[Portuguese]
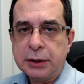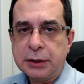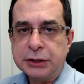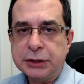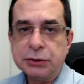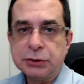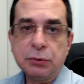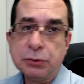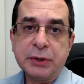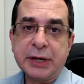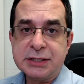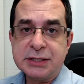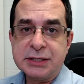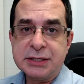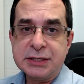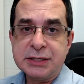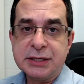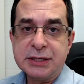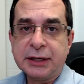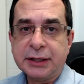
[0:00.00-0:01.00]
Isso não quer
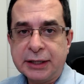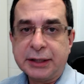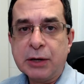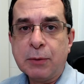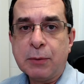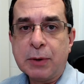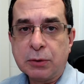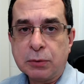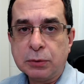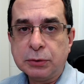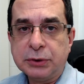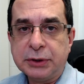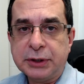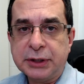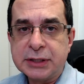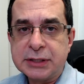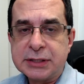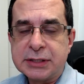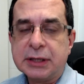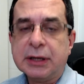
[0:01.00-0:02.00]
dizer que não
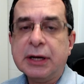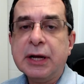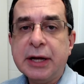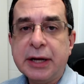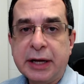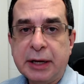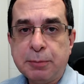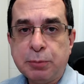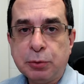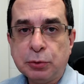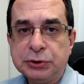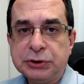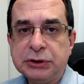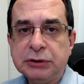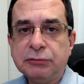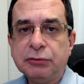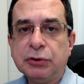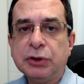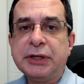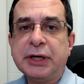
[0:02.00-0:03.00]
aconteça é
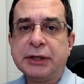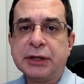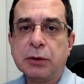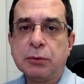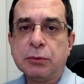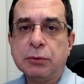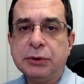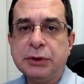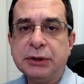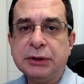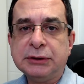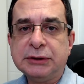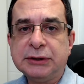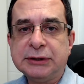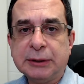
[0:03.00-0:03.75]
possível até que aconteça.